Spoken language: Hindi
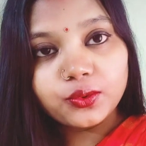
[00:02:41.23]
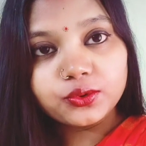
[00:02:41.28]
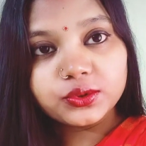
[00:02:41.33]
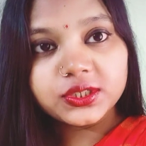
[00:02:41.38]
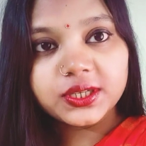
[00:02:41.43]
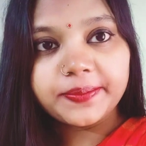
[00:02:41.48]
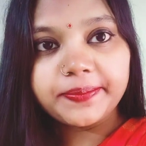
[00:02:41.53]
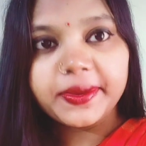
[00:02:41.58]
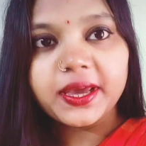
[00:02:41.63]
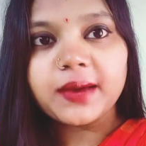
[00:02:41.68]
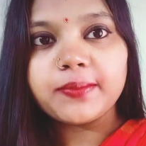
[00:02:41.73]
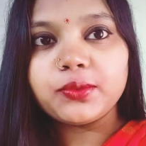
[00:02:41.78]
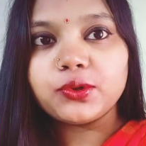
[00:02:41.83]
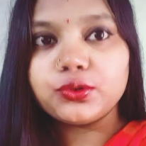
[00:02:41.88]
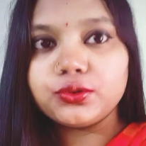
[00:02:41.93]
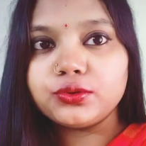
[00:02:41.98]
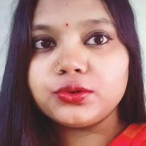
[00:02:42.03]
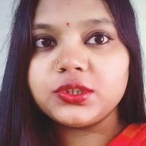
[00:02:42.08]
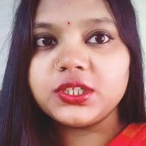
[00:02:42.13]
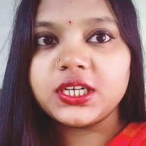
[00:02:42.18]
वो सब मैं
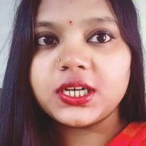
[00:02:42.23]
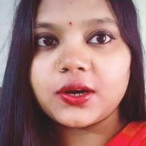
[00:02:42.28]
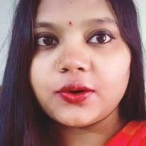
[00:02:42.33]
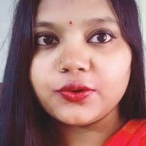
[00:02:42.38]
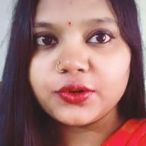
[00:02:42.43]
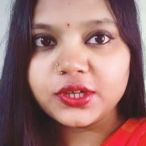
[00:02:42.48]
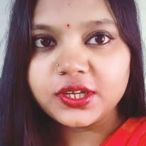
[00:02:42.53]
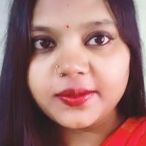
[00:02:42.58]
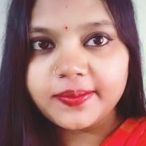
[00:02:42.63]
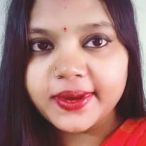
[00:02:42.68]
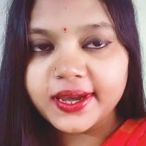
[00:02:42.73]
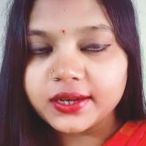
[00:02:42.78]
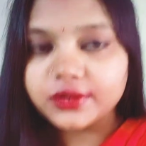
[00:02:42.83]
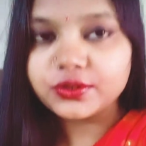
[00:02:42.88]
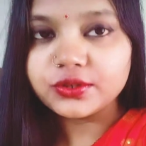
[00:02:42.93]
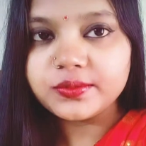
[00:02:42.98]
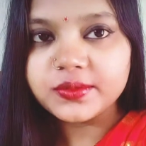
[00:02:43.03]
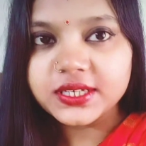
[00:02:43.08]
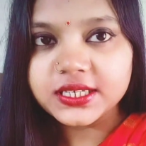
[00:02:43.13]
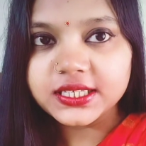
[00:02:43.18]
आप लोगों को दिखाऊंगी कि
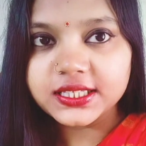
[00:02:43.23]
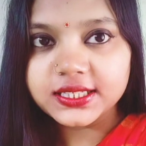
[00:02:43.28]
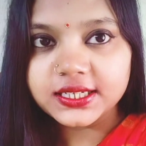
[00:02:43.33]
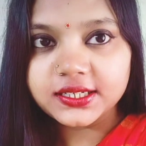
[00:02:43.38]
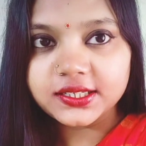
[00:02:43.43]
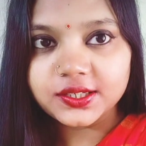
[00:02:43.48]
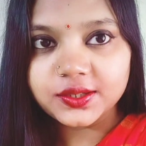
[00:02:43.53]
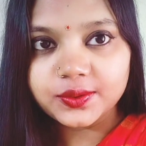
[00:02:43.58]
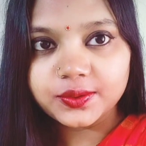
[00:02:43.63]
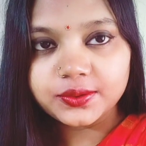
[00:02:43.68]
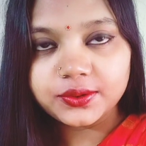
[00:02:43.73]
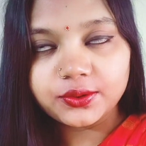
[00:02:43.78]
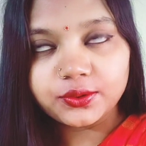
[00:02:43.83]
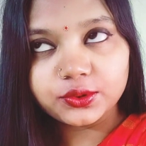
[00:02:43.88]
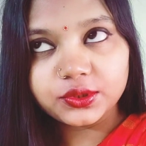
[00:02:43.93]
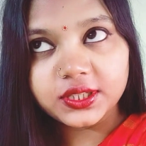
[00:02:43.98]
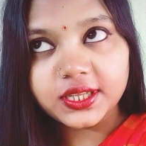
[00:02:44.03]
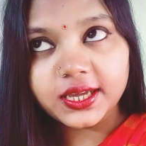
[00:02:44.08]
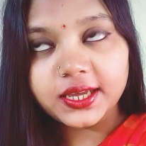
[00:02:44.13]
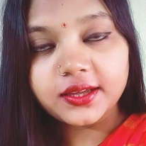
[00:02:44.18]
बेंगलोर में किस तरह से
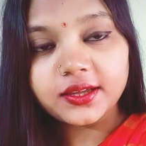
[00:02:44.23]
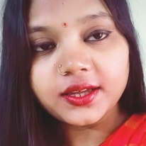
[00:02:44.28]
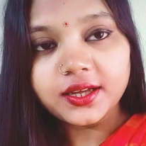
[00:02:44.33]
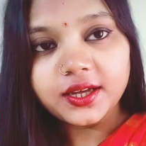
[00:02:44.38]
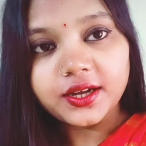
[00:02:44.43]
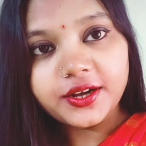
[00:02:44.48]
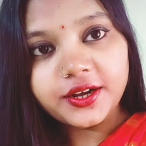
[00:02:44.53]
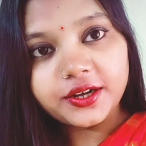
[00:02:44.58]
होता है